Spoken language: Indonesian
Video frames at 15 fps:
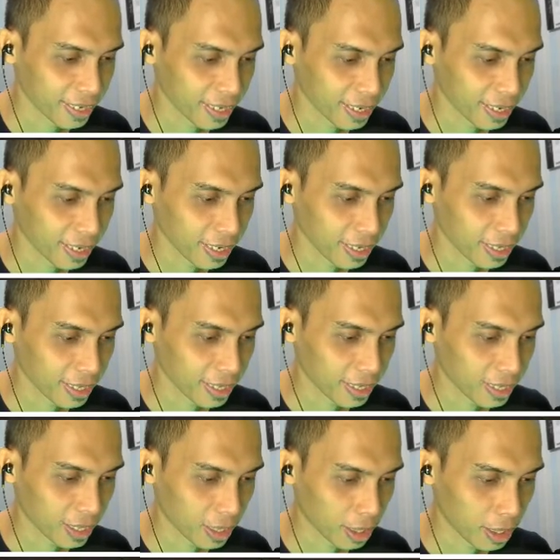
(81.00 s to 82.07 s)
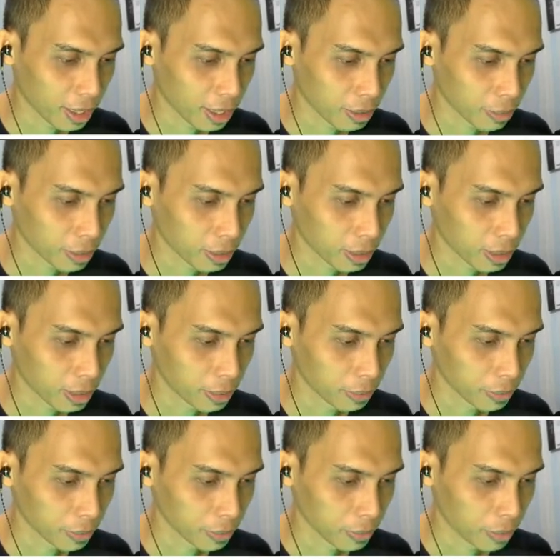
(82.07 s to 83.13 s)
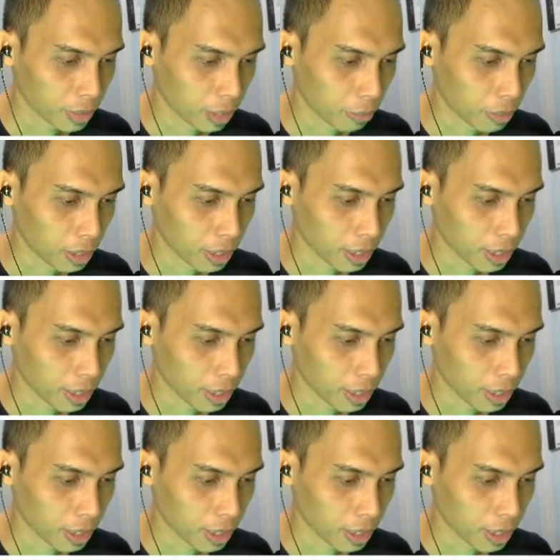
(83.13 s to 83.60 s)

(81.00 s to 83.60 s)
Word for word: Oke, kita ambil